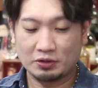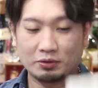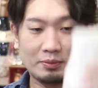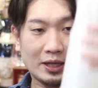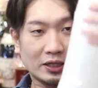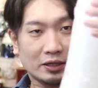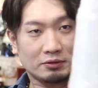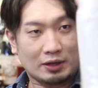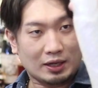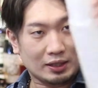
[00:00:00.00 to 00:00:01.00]
うこれ全
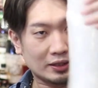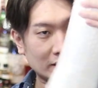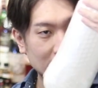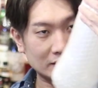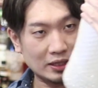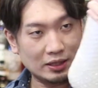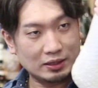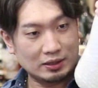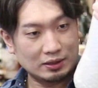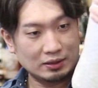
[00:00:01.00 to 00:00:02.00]
く分かんないです
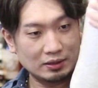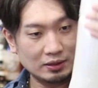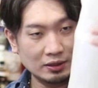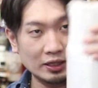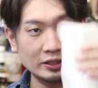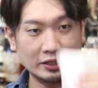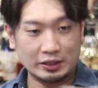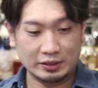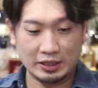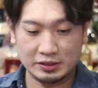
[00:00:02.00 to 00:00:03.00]
ねかな
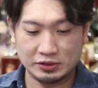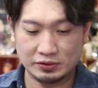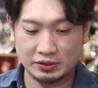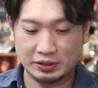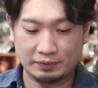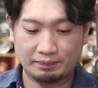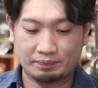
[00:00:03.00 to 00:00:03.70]
り厳重に